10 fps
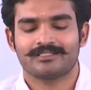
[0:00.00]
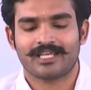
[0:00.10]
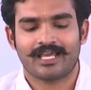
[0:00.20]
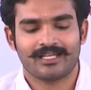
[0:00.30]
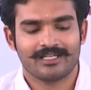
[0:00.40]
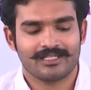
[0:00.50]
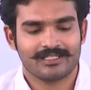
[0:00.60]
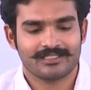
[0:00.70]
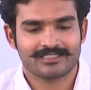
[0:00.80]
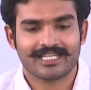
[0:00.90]
చాలా
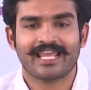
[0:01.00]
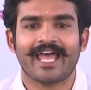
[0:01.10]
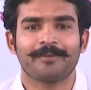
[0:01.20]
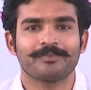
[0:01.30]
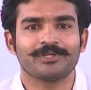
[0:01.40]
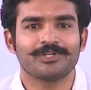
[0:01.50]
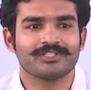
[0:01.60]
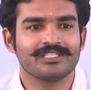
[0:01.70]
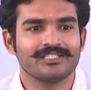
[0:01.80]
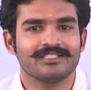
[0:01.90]
చాలా హ్యాపీగా
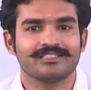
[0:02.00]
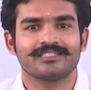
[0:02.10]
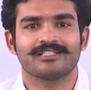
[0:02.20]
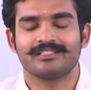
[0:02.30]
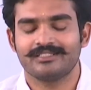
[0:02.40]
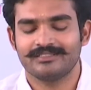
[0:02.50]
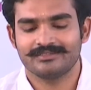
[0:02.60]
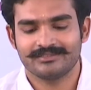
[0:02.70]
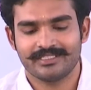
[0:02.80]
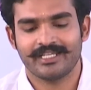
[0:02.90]
ఉంది ఇంత
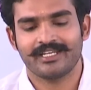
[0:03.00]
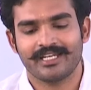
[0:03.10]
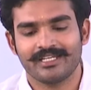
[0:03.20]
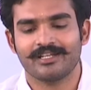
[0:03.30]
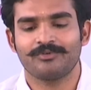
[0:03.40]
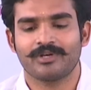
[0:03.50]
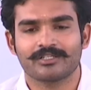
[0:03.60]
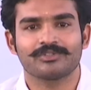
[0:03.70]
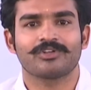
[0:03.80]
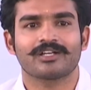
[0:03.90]
డే అండ్ నైట్ ఇలా
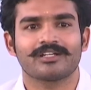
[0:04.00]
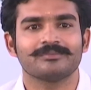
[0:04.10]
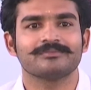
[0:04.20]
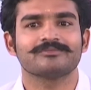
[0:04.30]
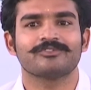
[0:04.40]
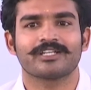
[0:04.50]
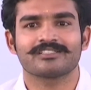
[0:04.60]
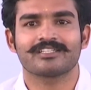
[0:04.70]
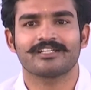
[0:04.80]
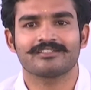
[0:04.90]
వర్క్ దొరకడం
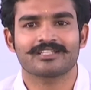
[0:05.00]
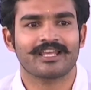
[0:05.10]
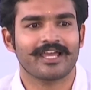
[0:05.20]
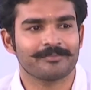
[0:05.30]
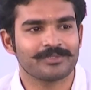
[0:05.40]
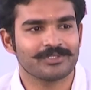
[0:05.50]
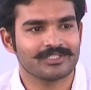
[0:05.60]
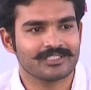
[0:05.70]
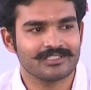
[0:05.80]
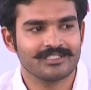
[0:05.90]
వర్క్ చేయడం చాలా హ్యాపీగా
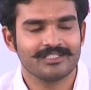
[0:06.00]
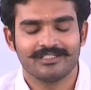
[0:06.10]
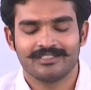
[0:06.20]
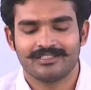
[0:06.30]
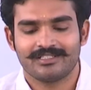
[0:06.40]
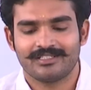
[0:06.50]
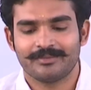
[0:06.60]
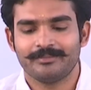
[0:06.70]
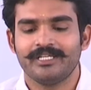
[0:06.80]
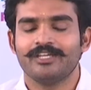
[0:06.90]
ఉంది
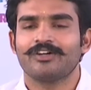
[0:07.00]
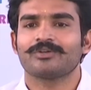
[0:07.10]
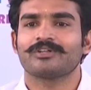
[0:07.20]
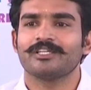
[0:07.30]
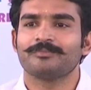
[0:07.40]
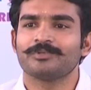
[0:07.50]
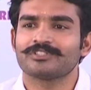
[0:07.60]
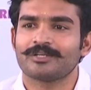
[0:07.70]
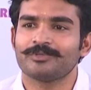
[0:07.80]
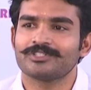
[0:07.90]
మీడియా వాళ్ళు కూడా ఎప్పుడు
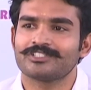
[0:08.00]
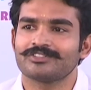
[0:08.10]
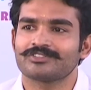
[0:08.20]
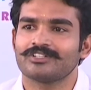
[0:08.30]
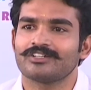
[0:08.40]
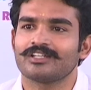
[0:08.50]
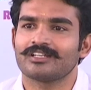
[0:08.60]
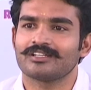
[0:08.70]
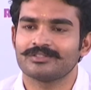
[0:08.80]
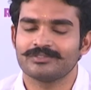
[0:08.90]
సపోర్ట్ చేస్తూనే
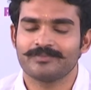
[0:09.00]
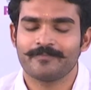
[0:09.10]
ఉన్నారు నన్ను